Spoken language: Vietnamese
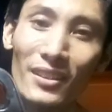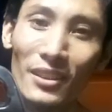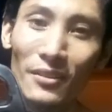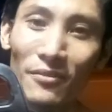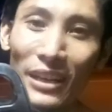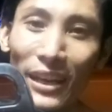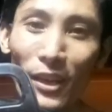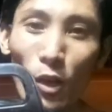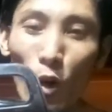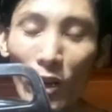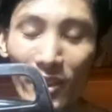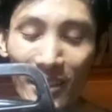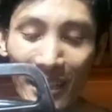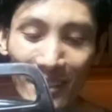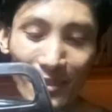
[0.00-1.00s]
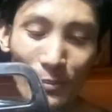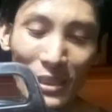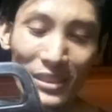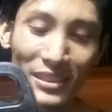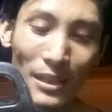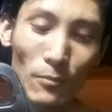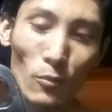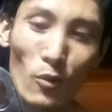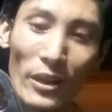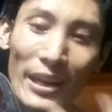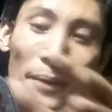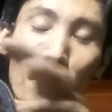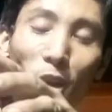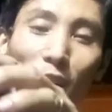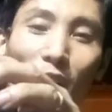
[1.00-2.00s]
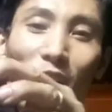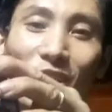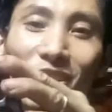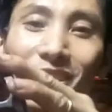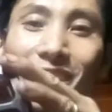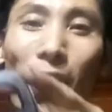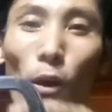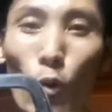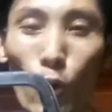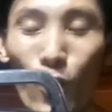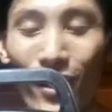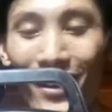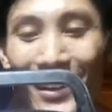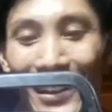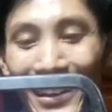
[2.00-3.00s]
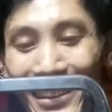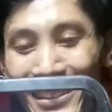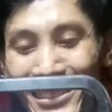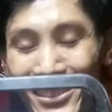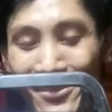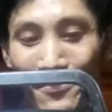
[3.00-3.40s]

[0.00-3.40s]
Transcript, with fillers: thì về nội thất bên trong của em nó như sau ừ.